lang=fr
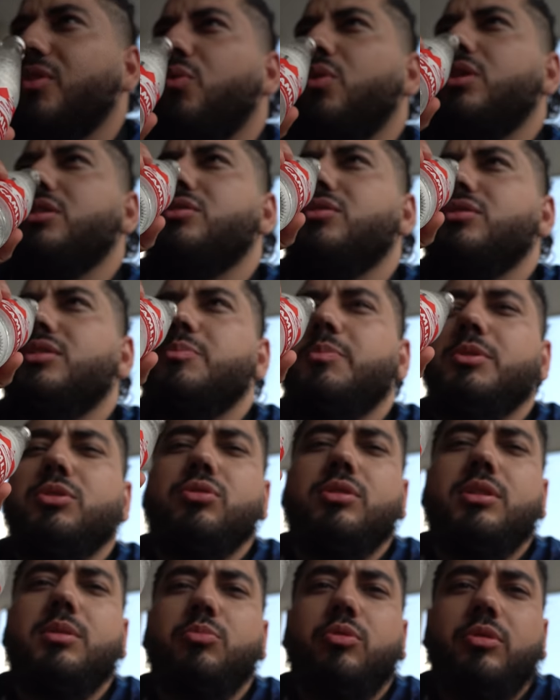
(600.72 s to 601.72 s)
ouais, c'est une espèce
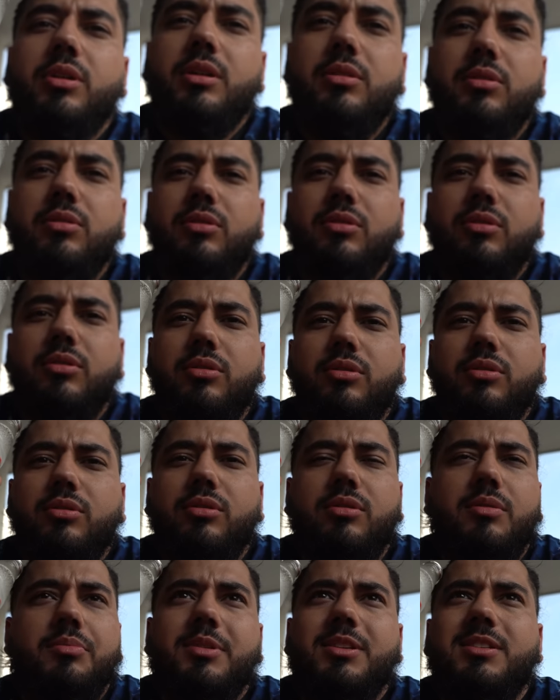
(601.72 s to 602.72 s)
de limonade,
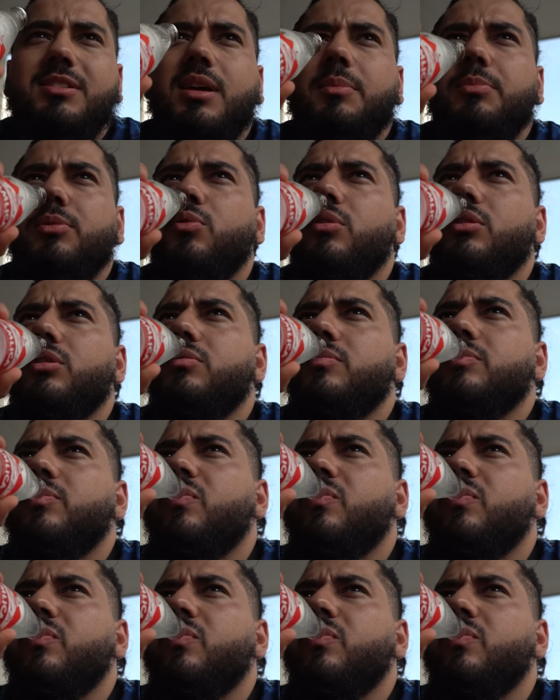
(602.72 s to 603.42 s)
euh, mais simple quoi.